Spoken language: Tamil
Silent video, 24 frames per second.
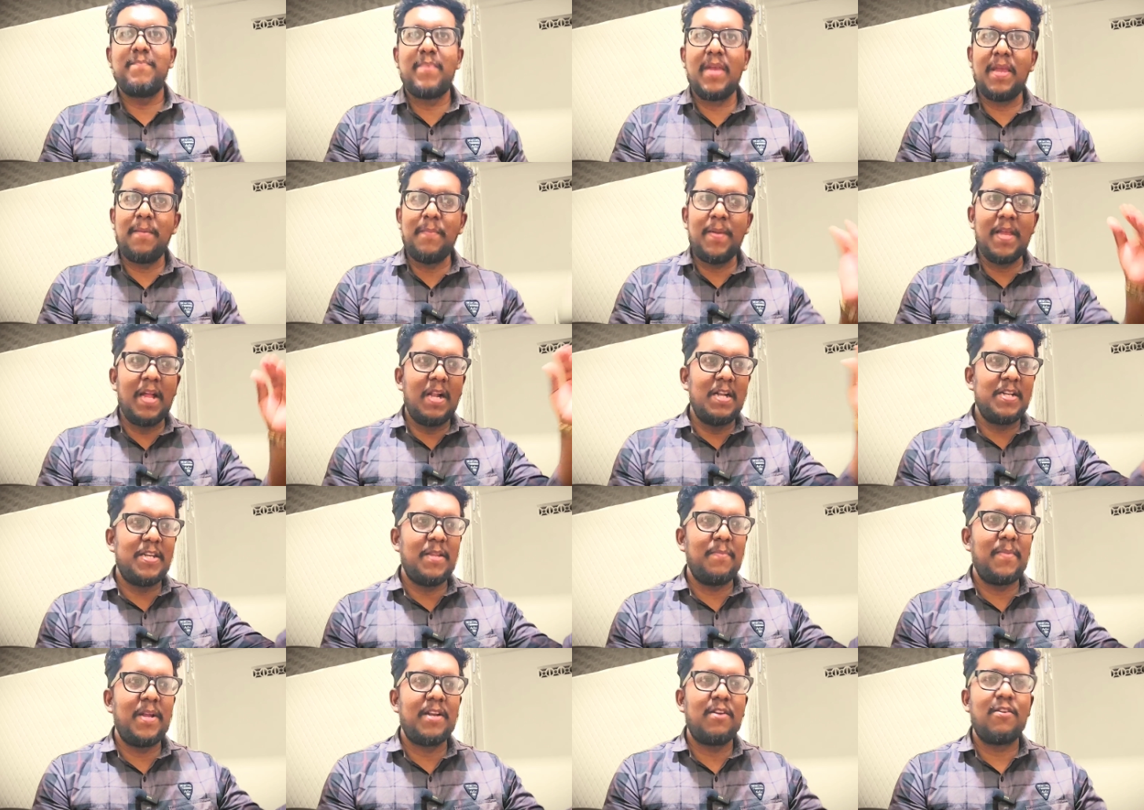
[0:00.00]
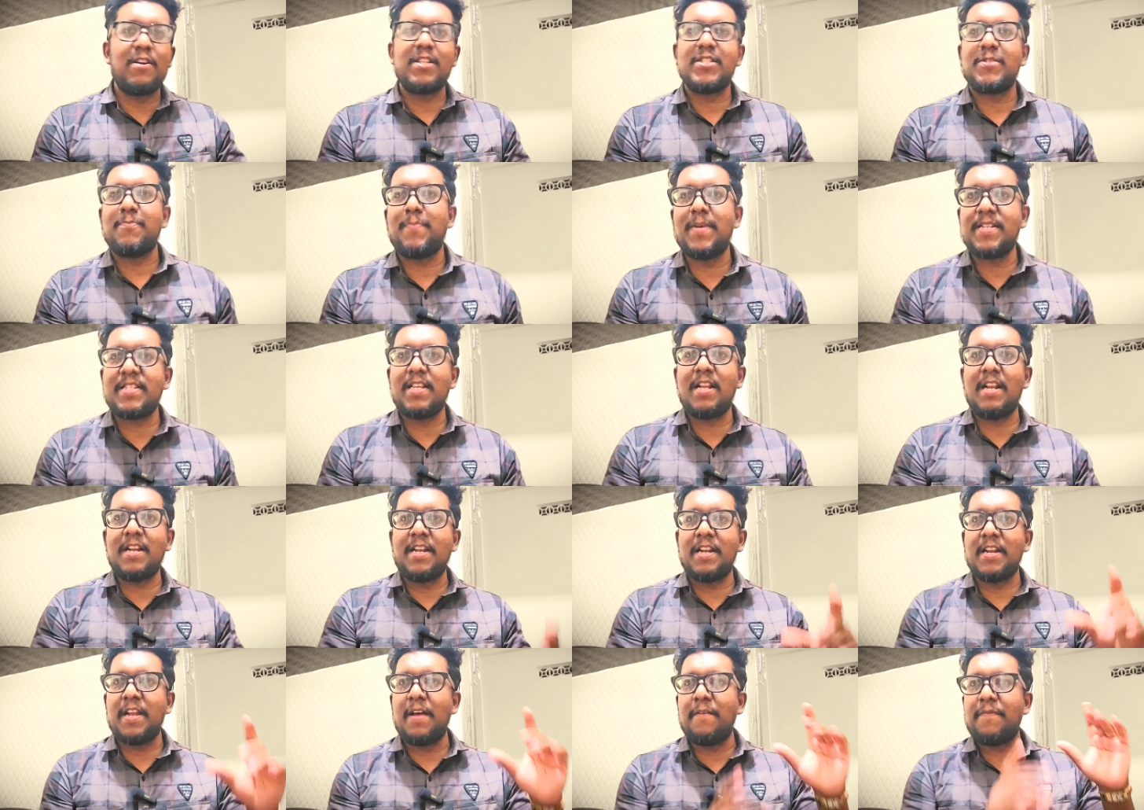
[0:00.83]
பிபி அல்டிமேட்டோட
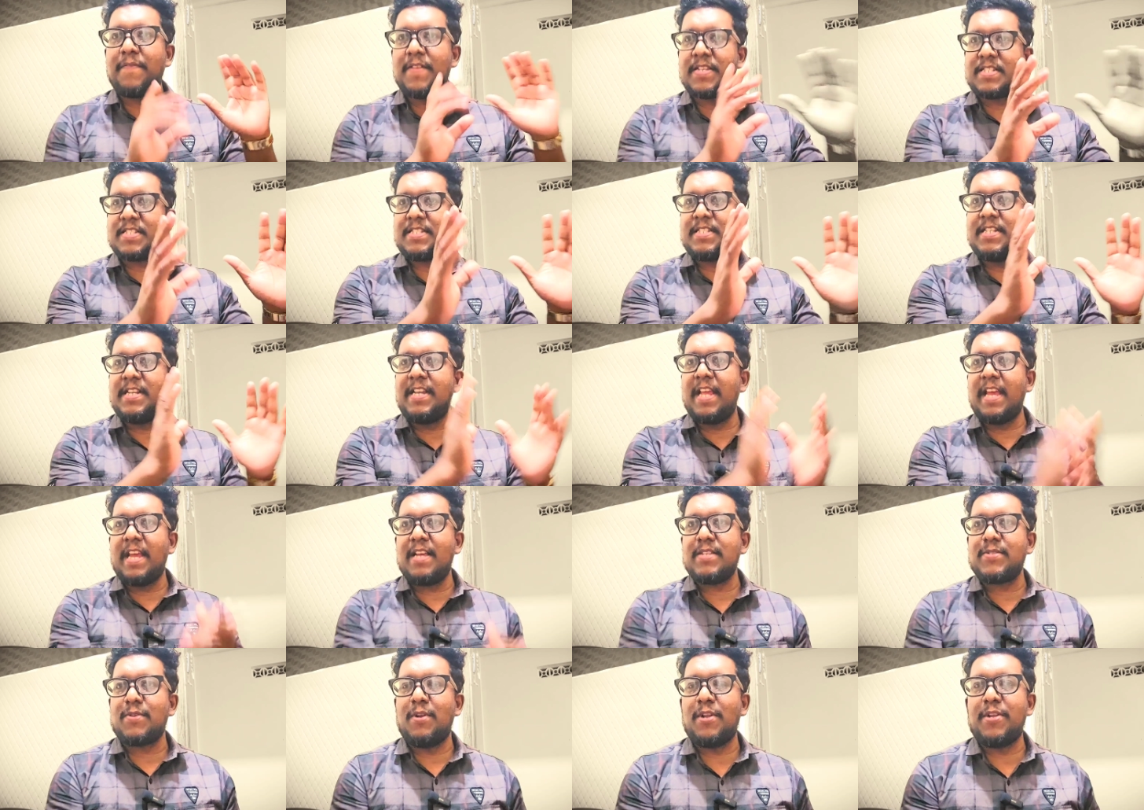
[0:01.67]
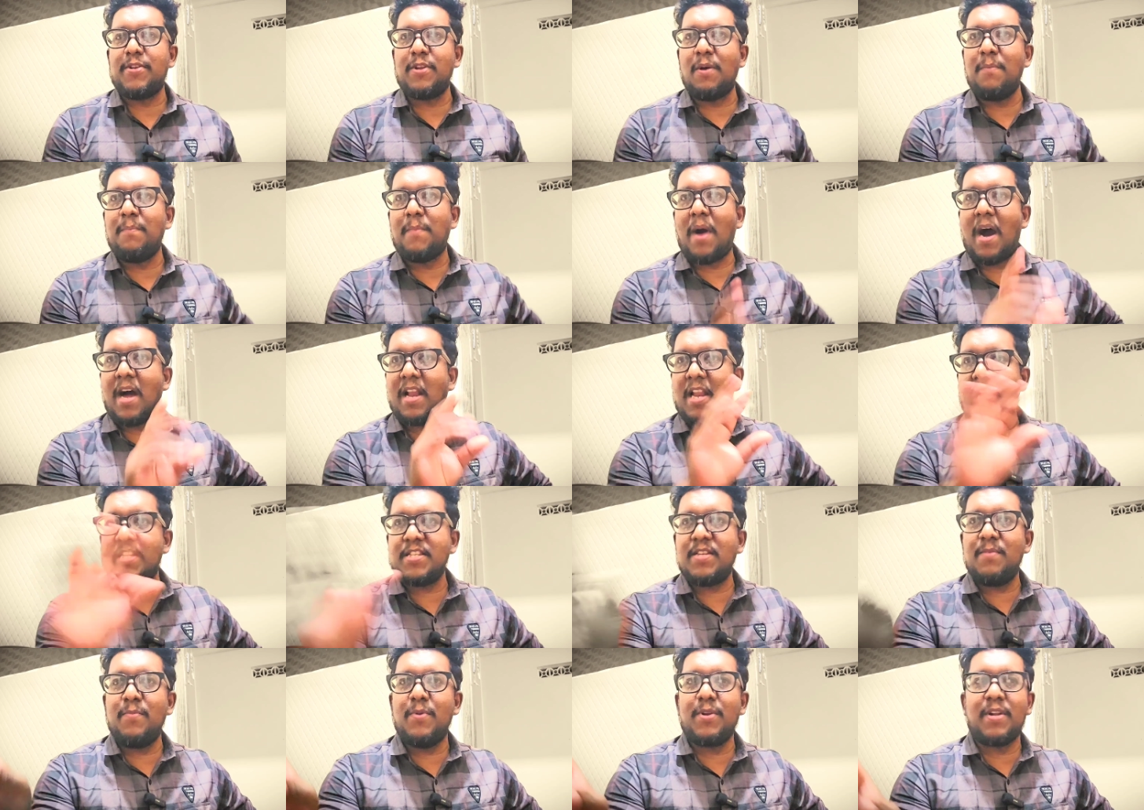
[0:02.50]
ஸ்பெஷல் என்னன்னா ஃபர்ஸ்ட் டே சொல்லிட்டோம்
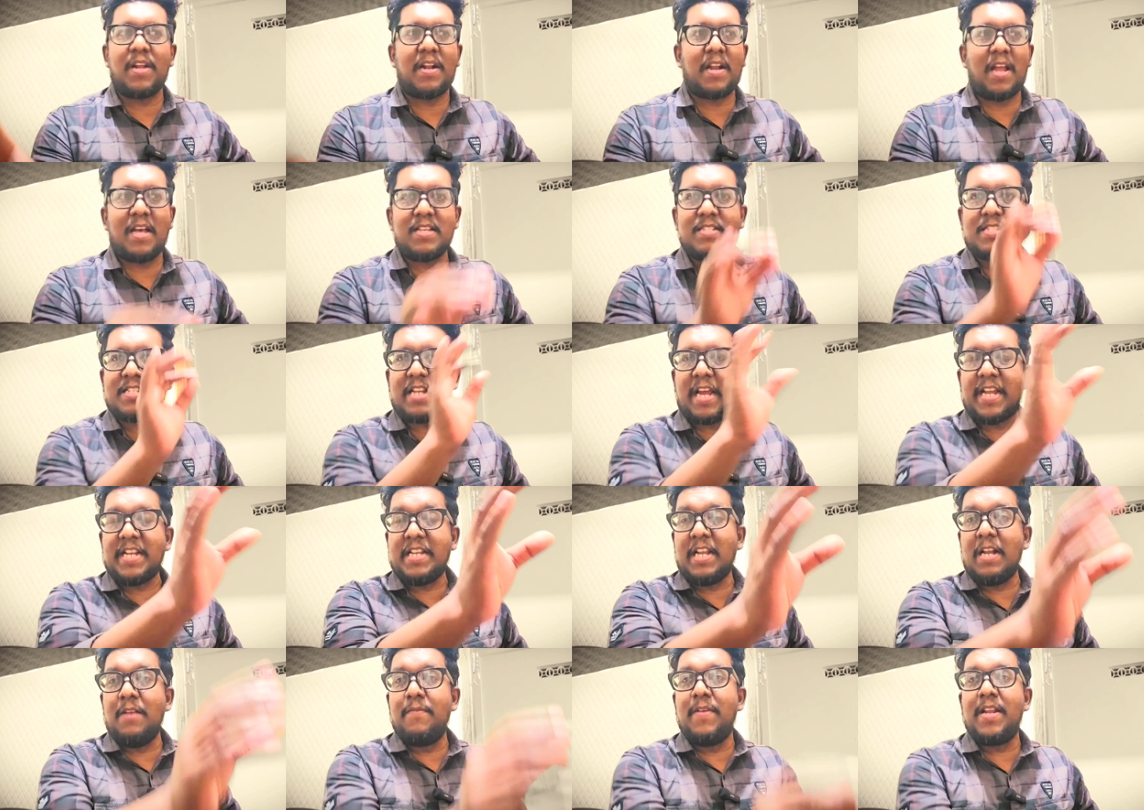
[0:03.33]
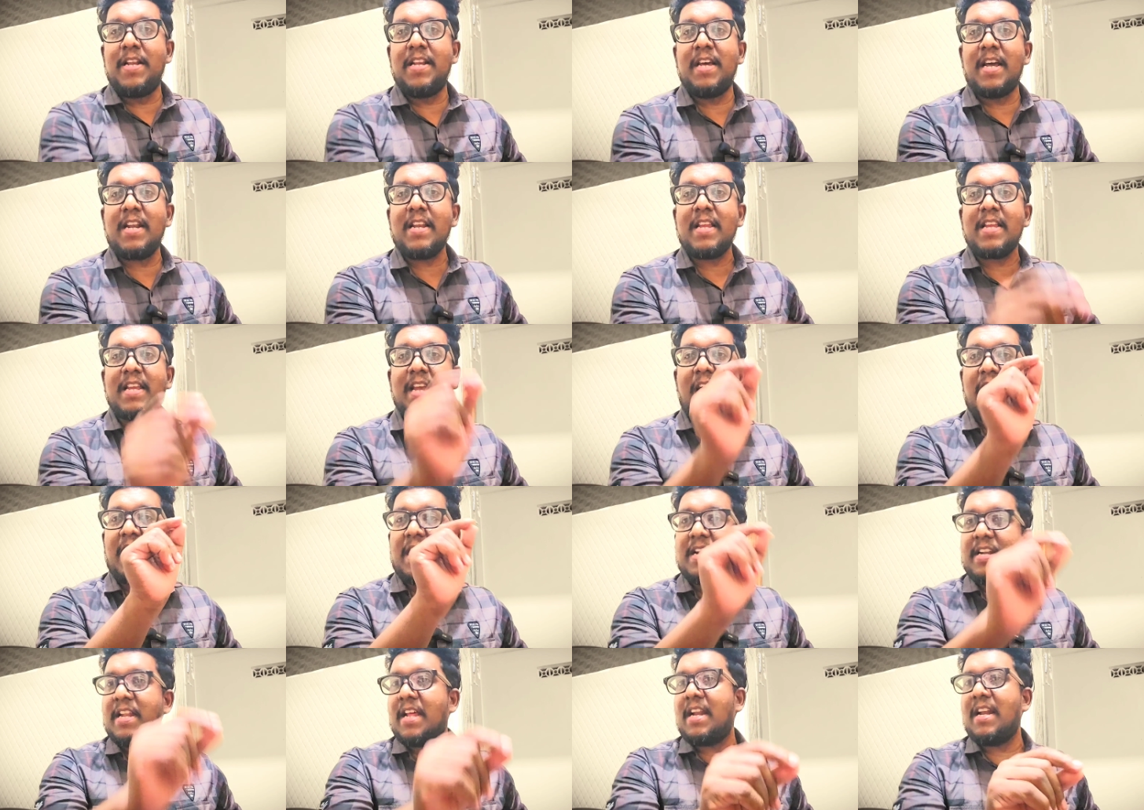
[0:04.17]
பாலாஜி முருகதாஸ் டைட்டில் வின்னர்
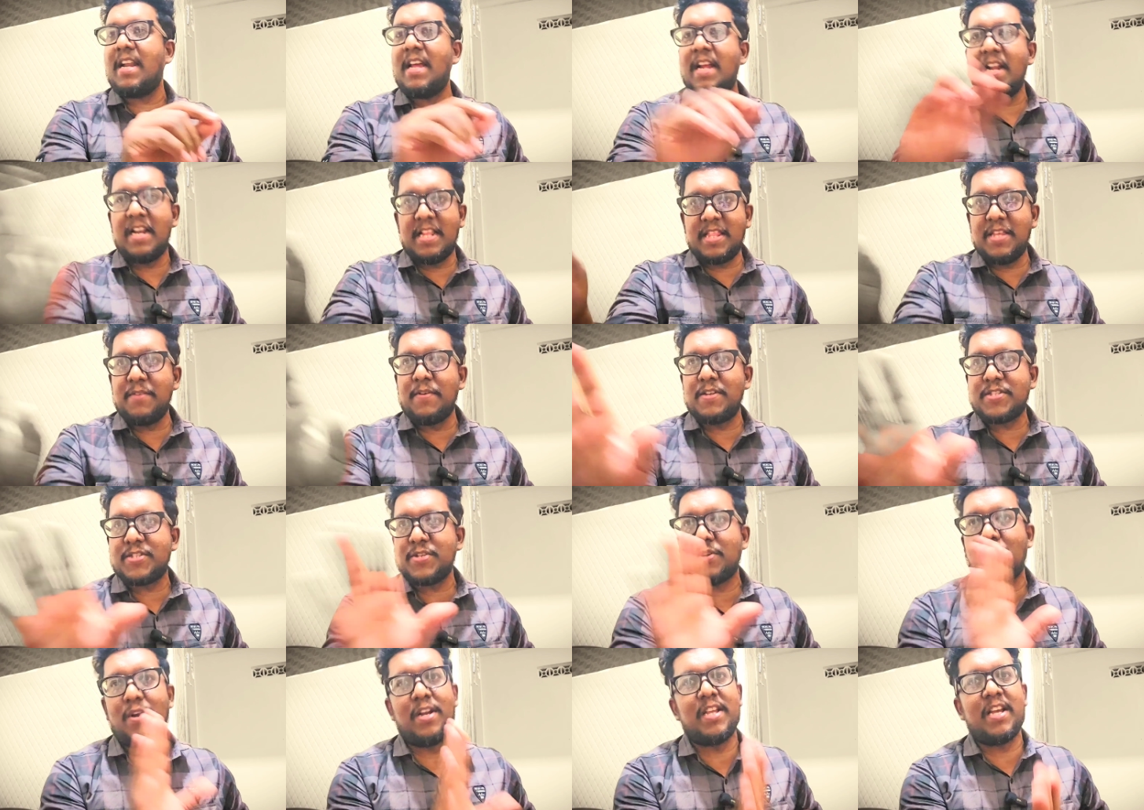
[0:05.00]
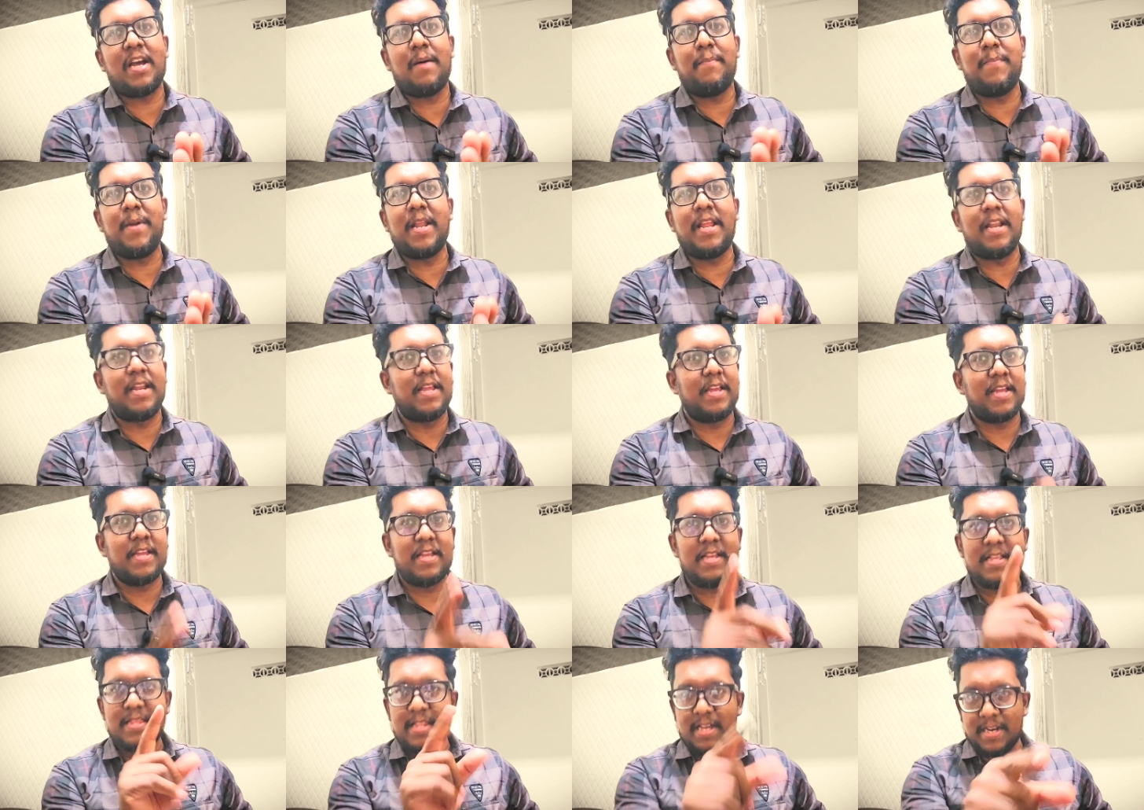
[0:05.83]
கலண்டர்ல எழுதி வச்சுக்கொள்ளுங்க அப்படின்னு
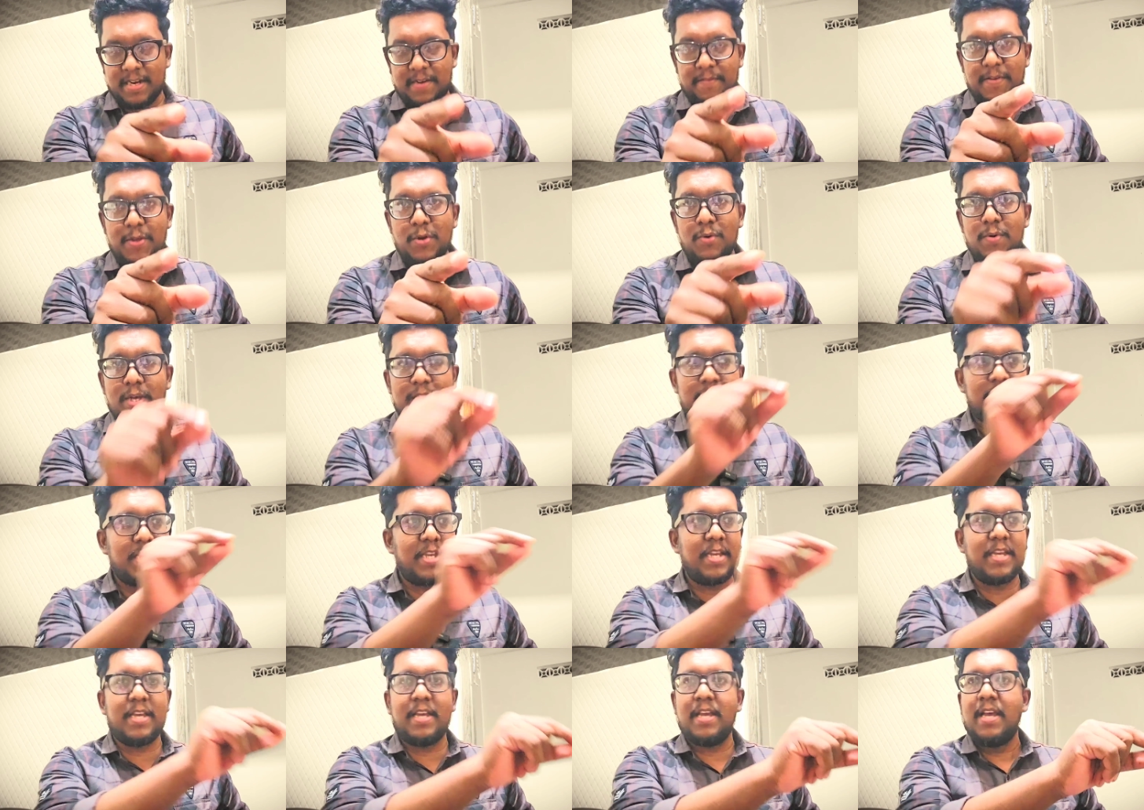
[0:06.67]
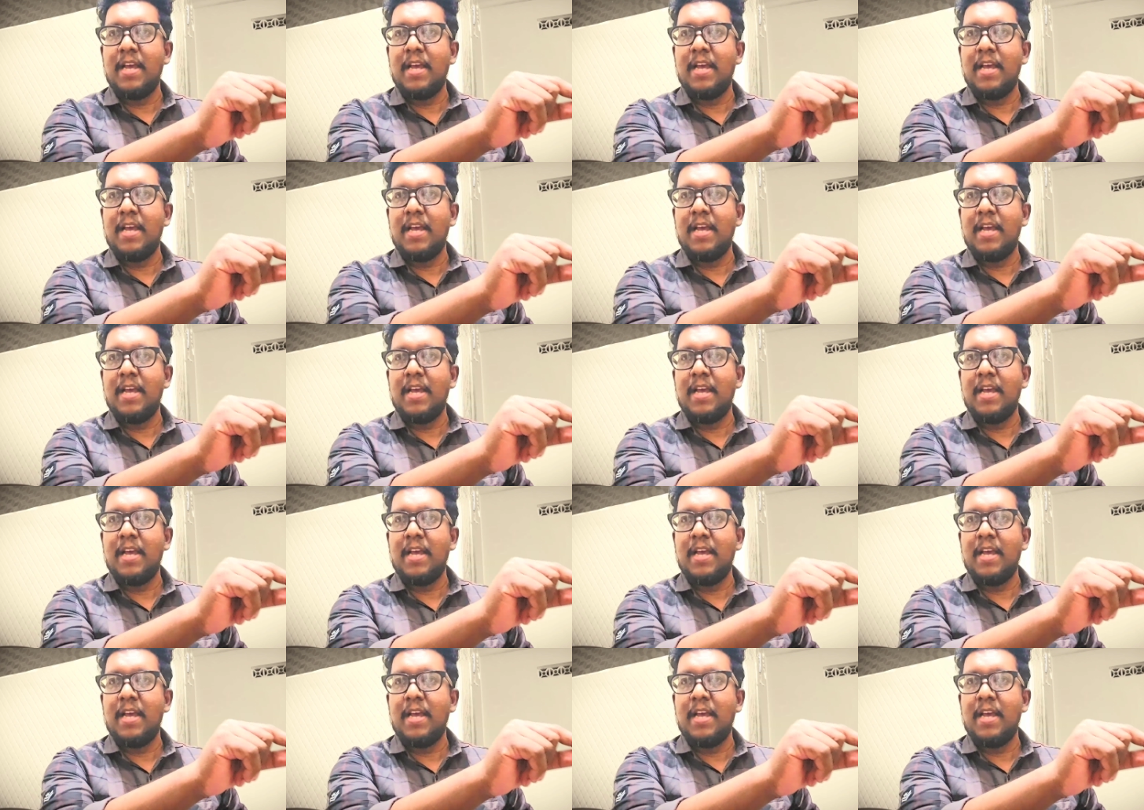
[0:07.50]
இந்த ரிவ்யூ வந்து